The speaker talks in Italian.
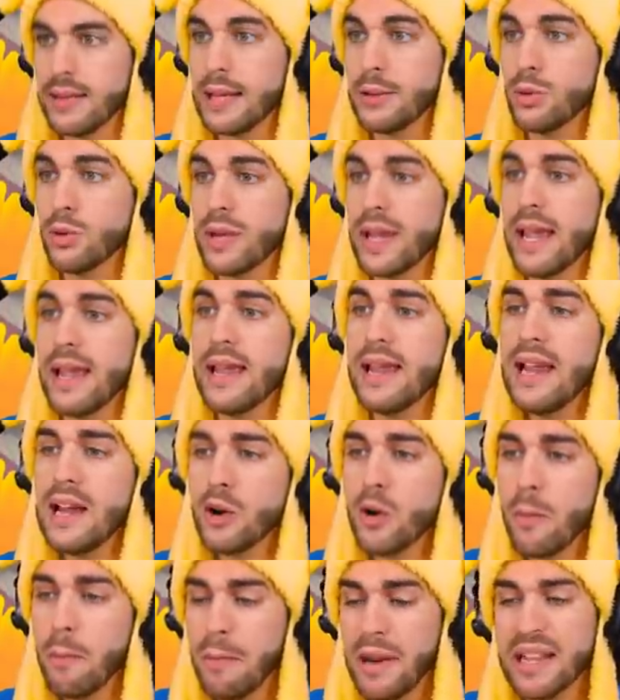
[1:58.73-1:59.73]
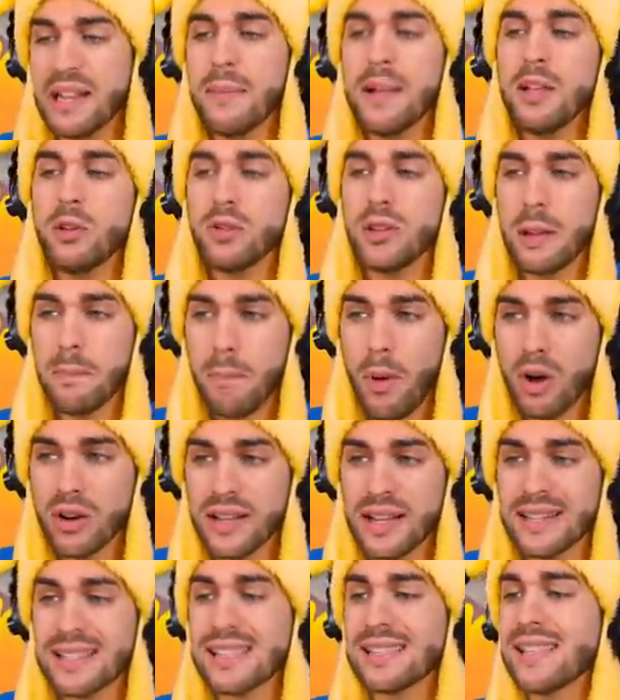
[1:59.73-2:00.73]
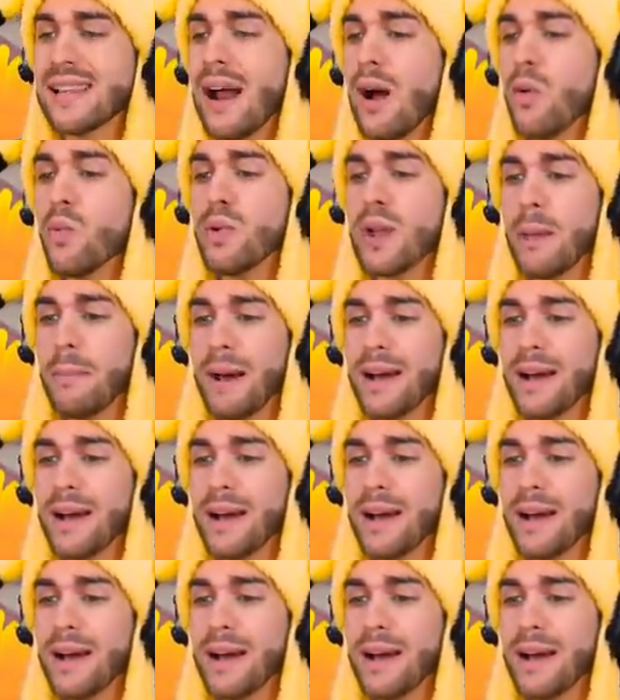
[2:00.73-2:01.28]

dato che il completamento del Pokédex sarà una